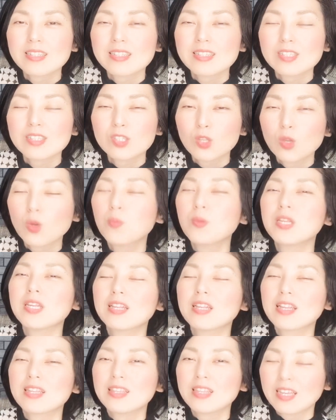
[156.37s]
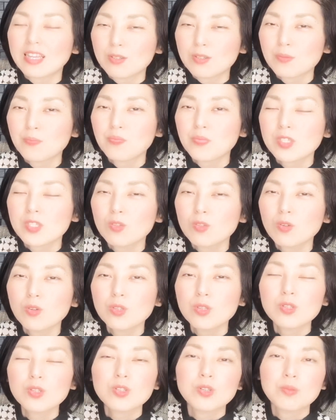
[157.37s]
強みになっているそう
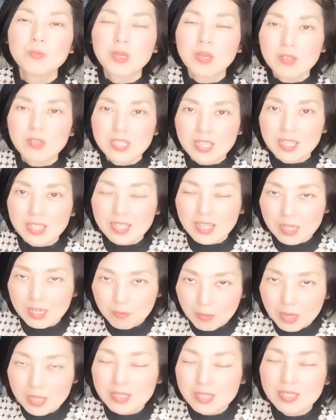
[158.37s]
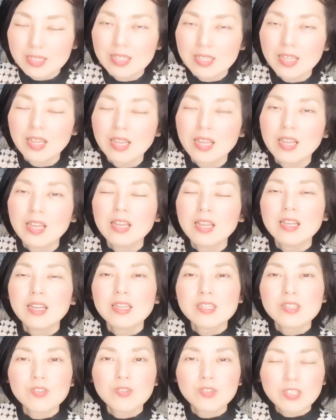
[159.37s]
いう組み合わせになります
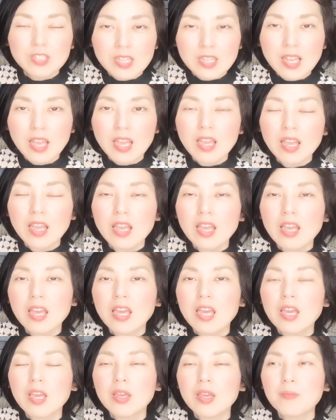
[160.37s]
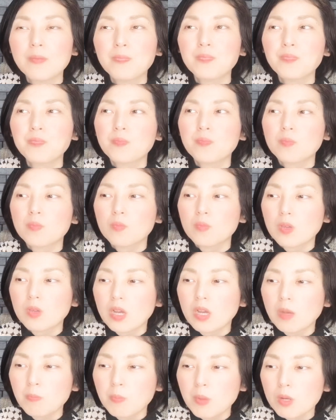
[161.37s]
そして、えー
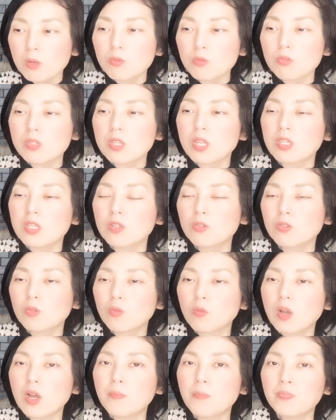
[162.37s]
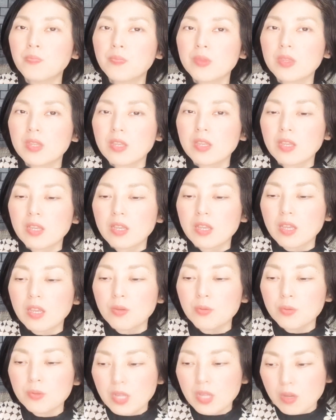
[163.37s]
八白土星っていうのは、えー、
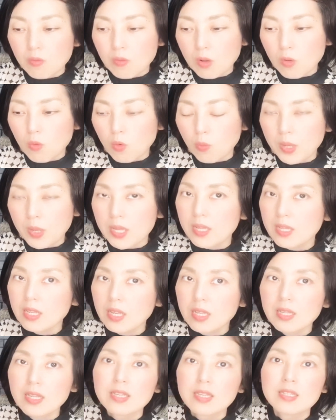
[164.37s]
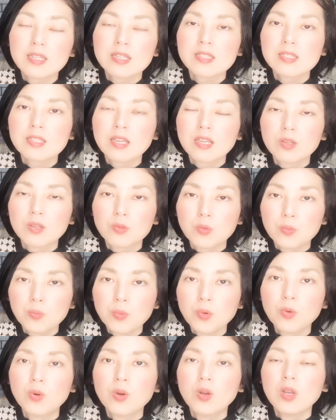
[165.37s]
普段はこう目立たないですけれども、